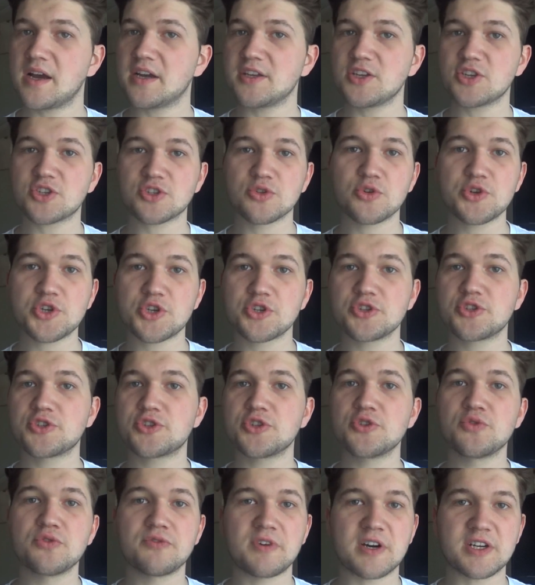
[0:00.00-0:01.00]
конечно, очень
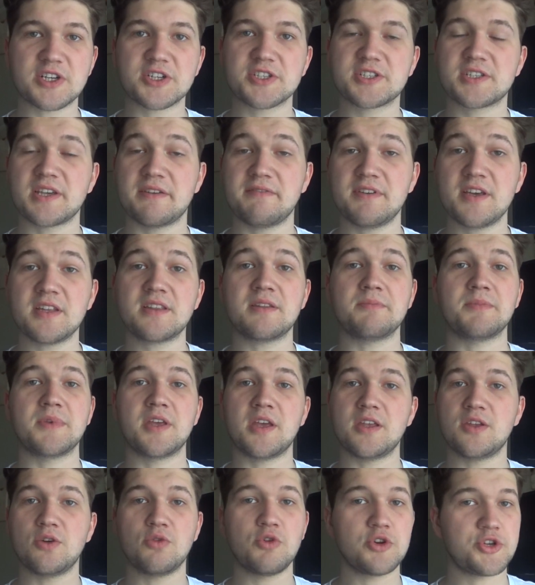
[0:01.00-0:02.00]
ценю ваши советы,
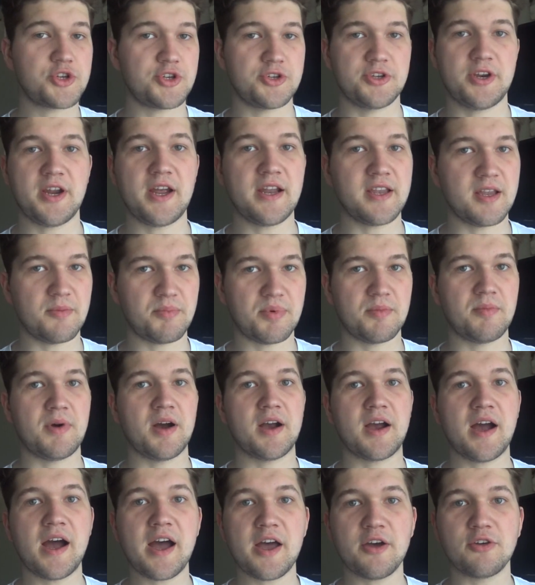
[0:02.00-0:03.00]
мне они очень реально
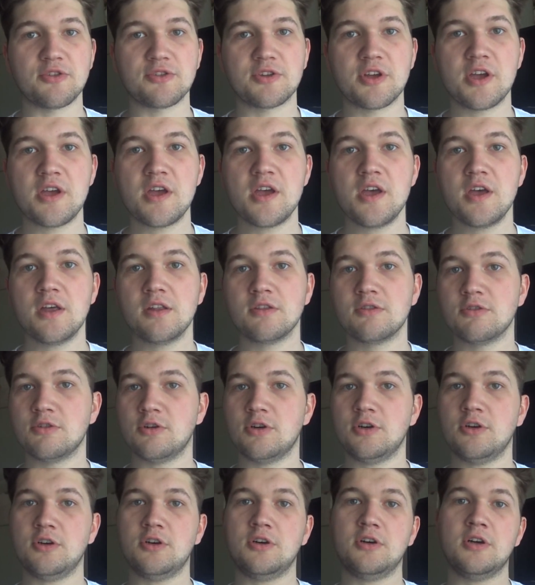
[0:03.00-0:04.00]
помогают,
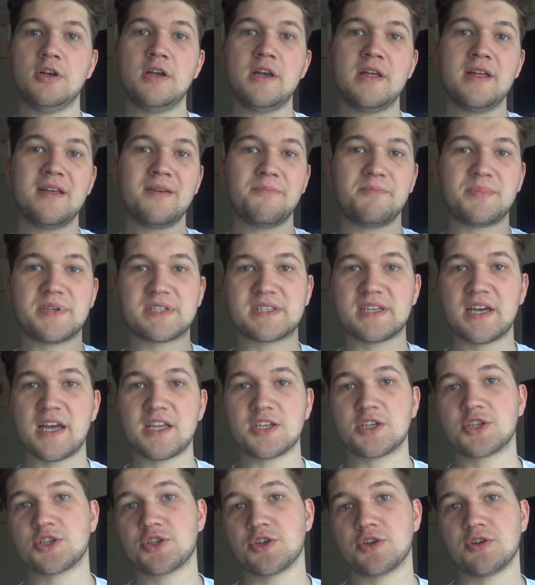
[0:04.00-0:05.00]
но
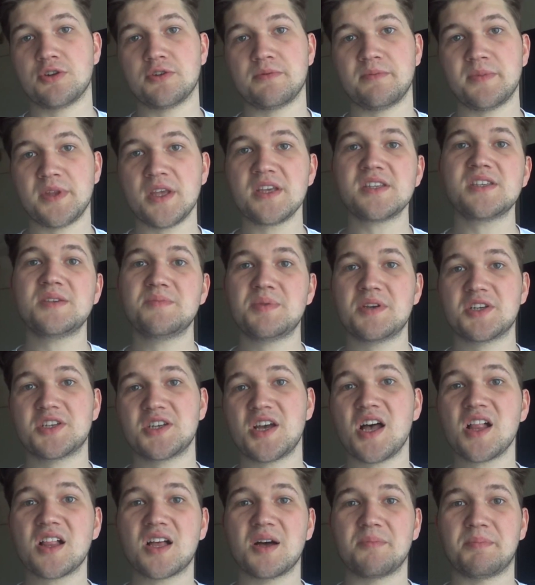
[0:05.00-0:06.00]
писать, что «мне тебя
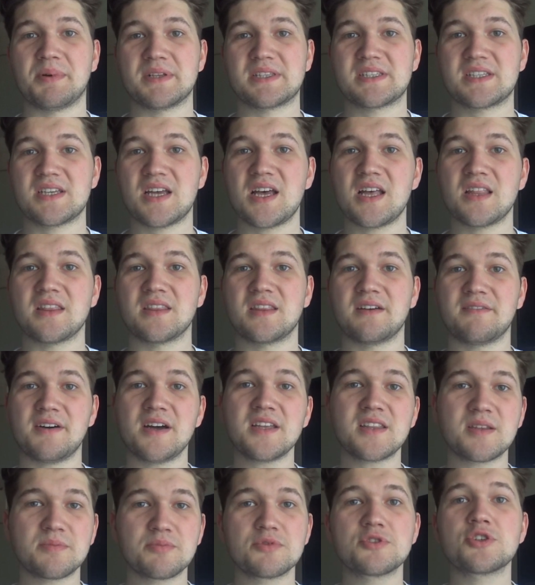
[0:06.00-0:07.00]
жалко, пацан,
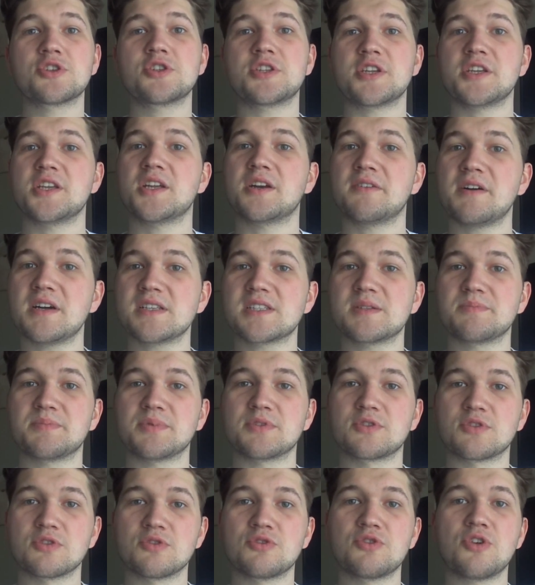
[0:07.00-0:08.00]
давай ты будешь тренироваться
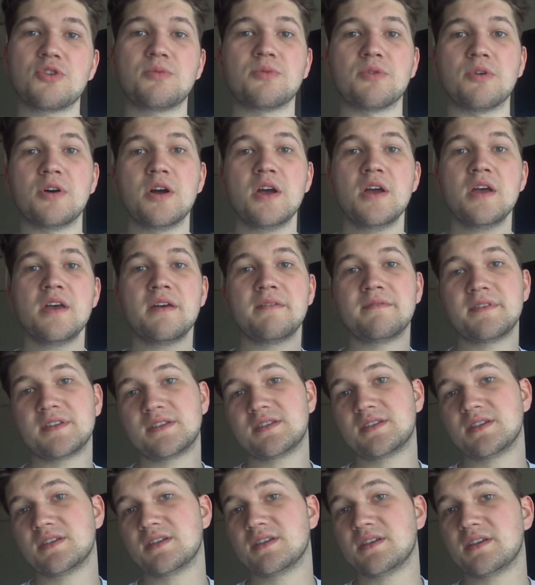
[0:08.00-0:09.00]
по-другому,
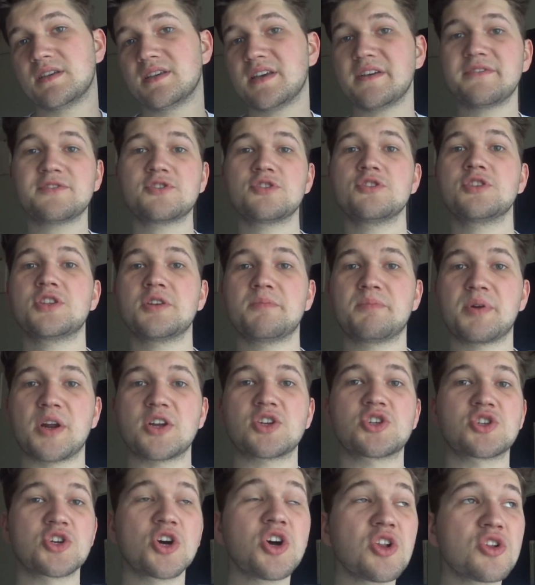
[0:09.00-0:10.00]
ведь э, я все это
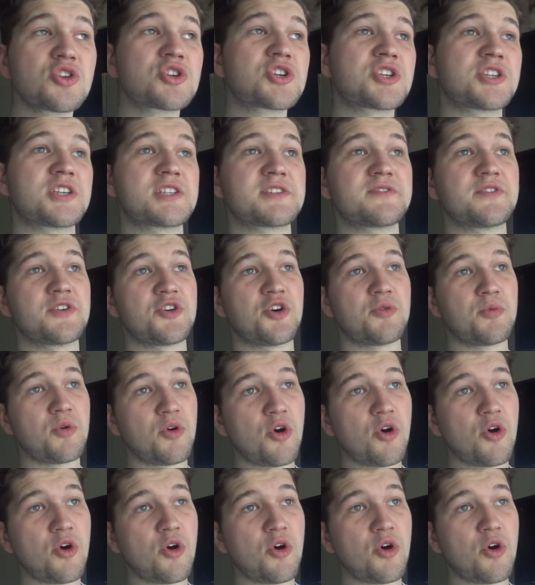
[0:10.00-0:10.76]
прошел уже на своем